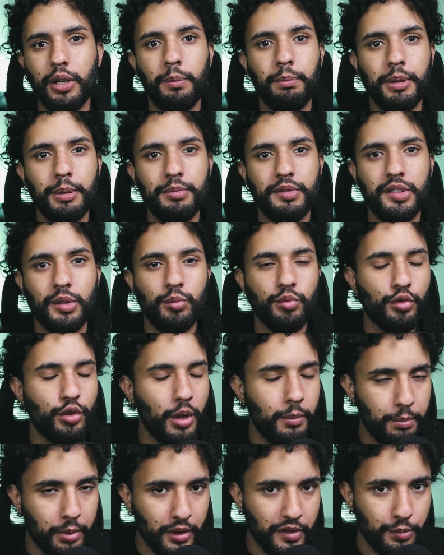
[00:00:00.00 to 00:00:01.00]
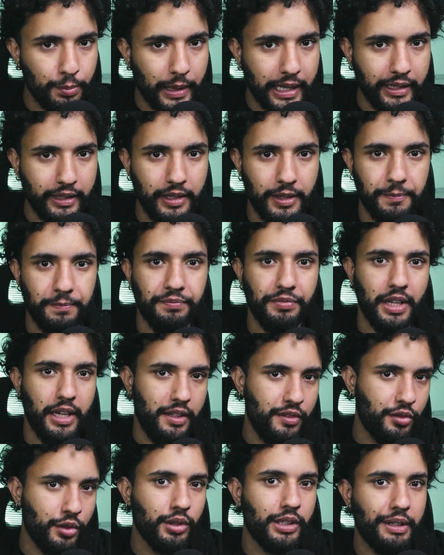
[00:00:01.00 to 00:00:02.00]
Que é uma permissão só para o Spark.
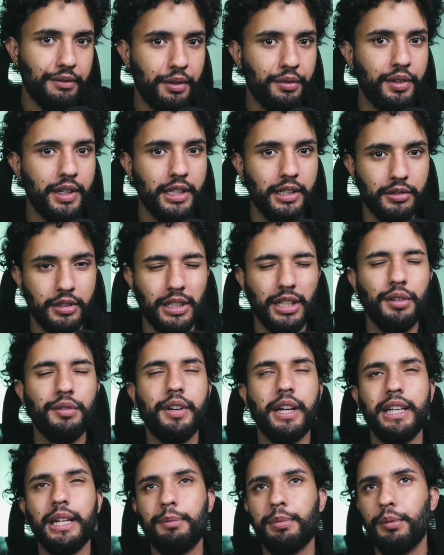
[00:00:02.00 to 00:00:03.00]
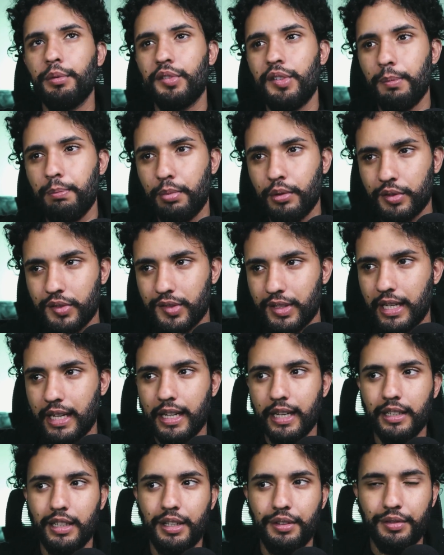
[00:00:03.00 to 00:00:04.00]
É isso que eu estava falando, que não vai dar para você
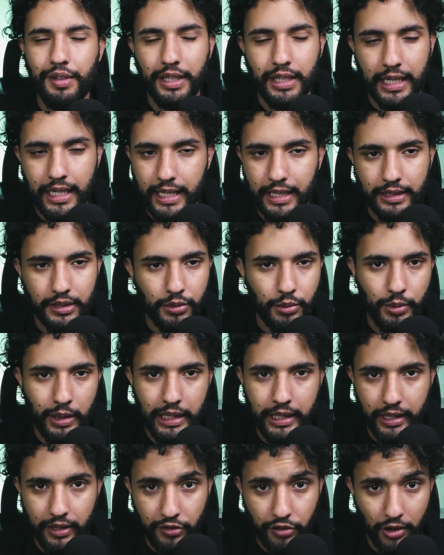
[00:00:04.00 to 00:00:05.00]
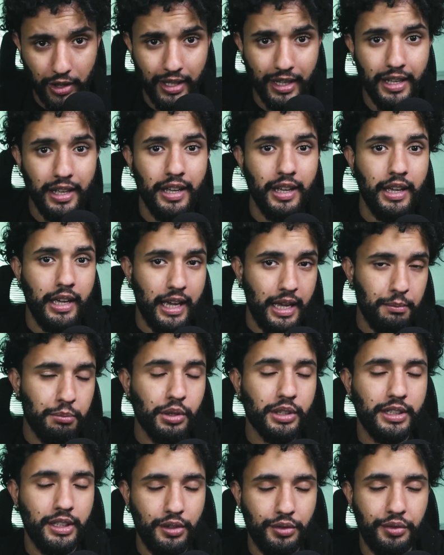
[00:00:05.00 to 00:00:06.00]
postar nem ver nada do cliente. É
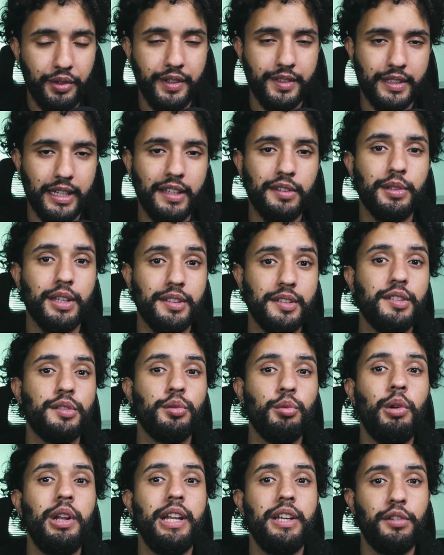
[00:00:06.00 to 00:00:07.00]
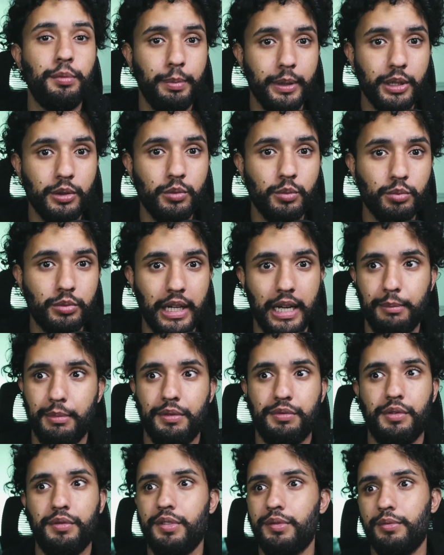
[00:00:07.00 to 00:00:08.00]
importante frisar isso, que às vezes o cliente pergunta, ah,
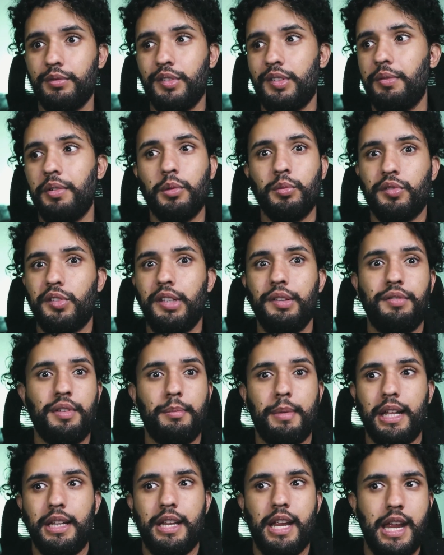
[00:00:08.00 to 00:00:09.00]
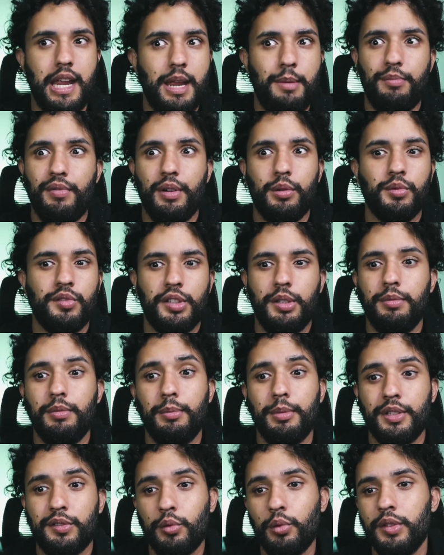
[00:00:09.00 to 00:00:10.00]
mas você vai conseguir ver minha DM, vai conseguir
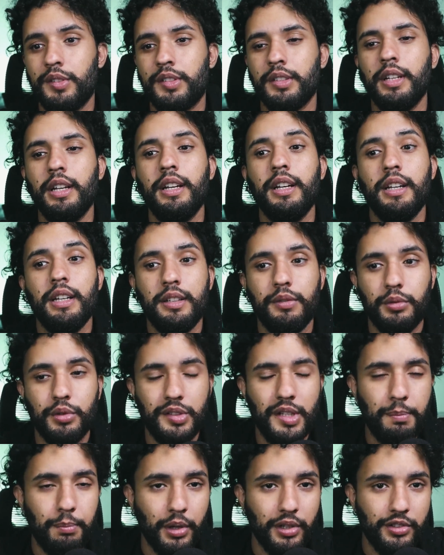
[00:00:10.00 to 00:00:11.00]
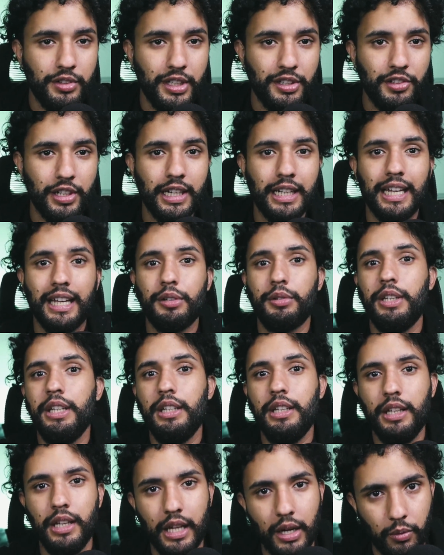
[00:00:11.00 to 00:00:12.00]
ver minhas coisas? Você pode deixar claro
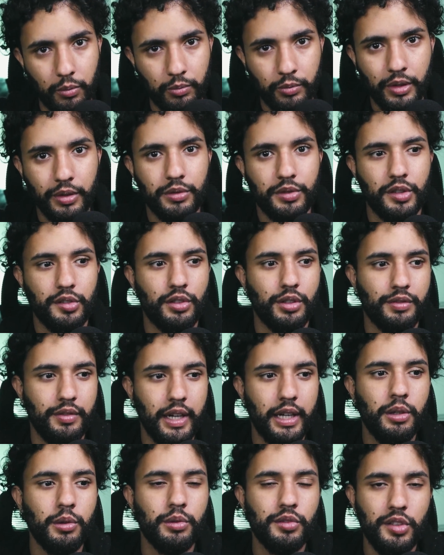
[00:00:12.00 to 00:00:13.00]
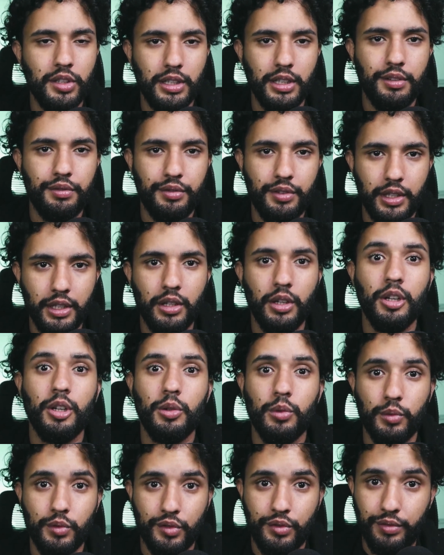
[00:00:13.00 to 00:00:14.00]
que não. Você só vai conseguir ver
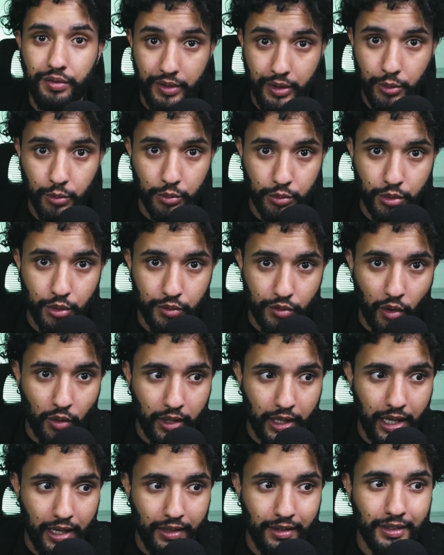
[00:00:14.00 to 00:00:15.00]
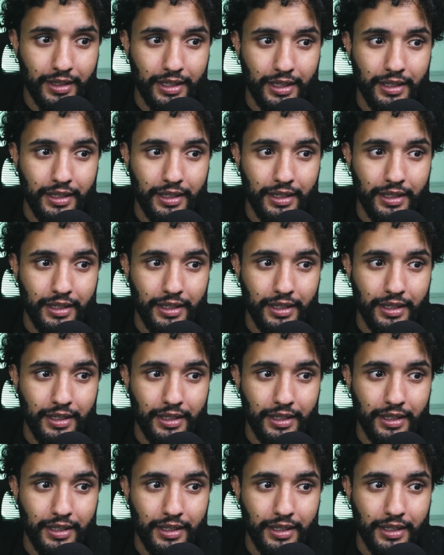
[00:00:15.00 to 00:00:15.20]
os filtros, ok?